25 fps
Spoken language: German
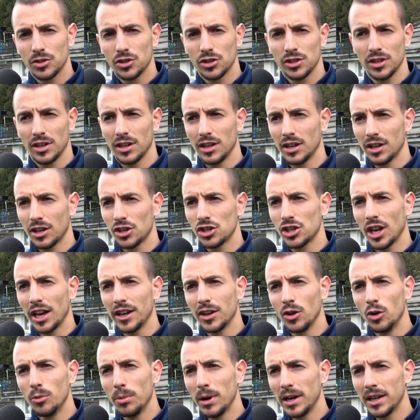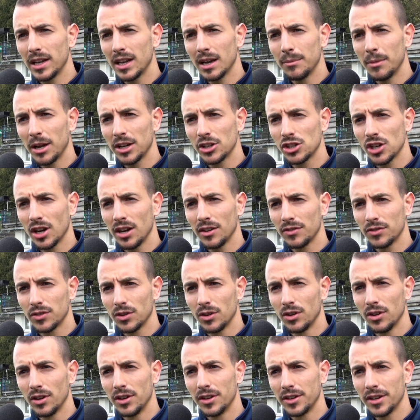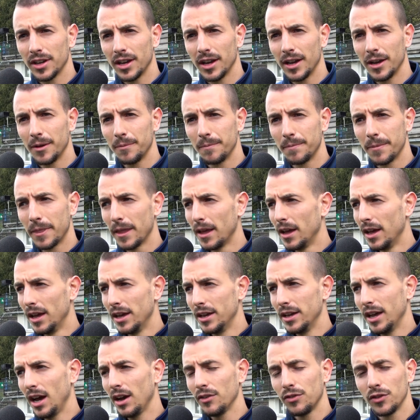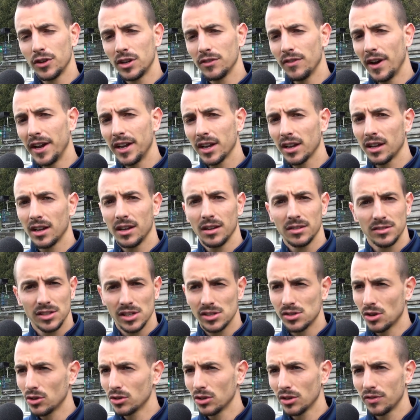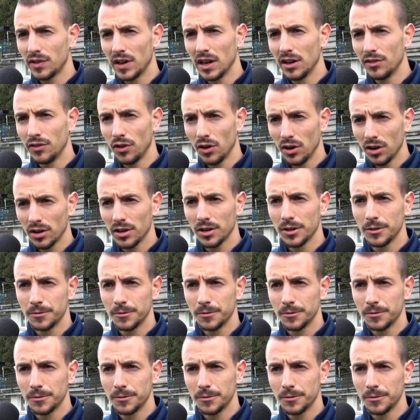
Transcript: Ist eine gestandene Oberligamannschaft und ähm, ja, für die weitere Saison noch viel Erfolg.